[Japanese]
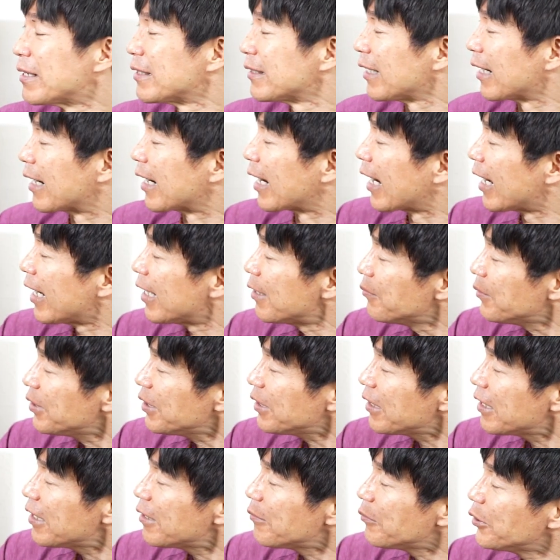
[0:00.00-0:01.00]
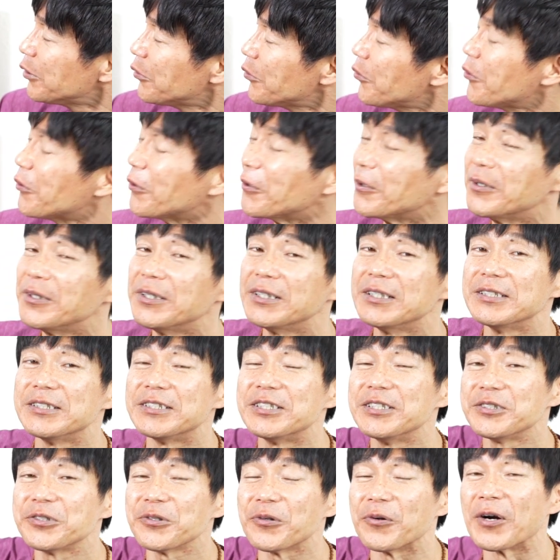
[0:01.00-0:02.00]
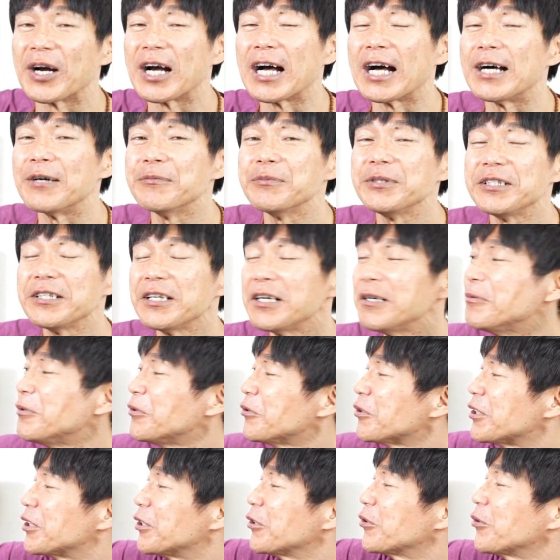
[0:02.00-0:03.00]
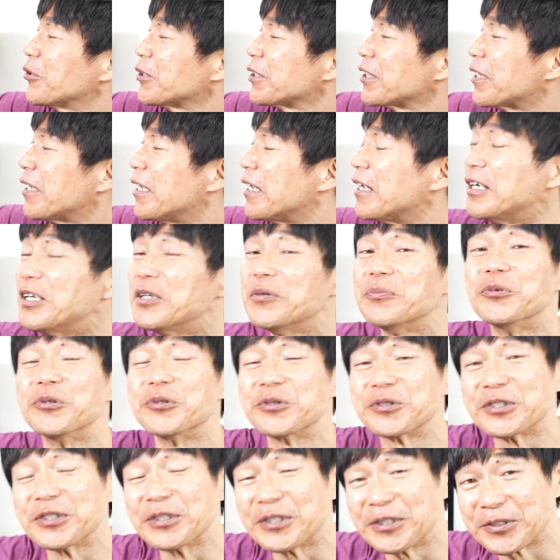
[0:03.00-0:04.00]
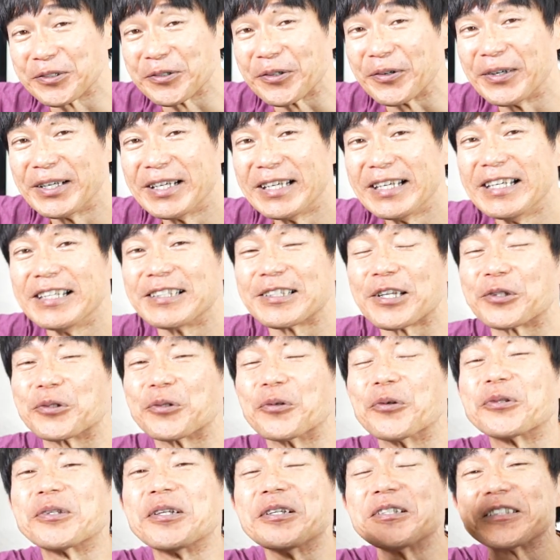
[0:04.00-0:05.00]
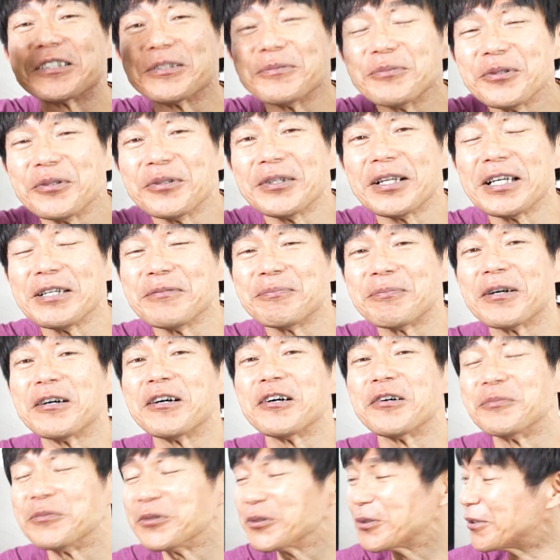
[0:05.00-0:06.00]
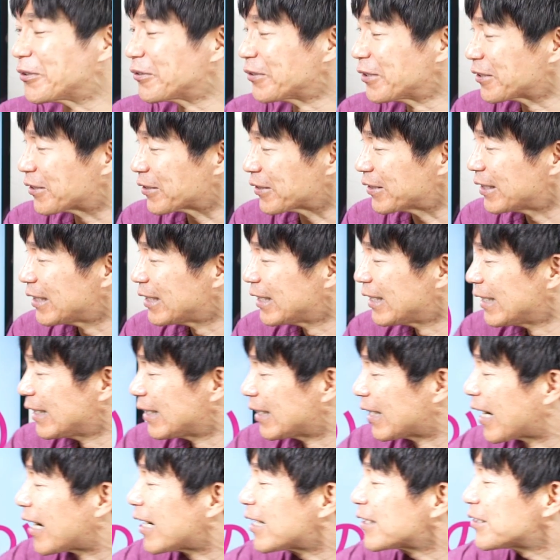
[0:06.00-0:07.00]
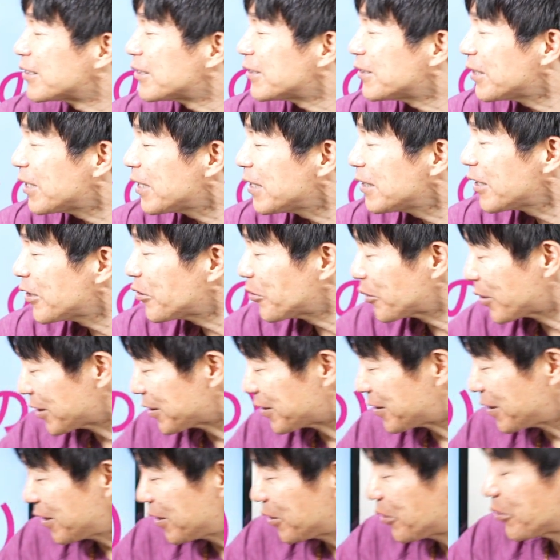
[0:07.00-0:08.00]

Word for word: だから神々の師匠、神々の指導者が木星ですよ。だからとてつもないパワーを持ってるんです。拡大だとか成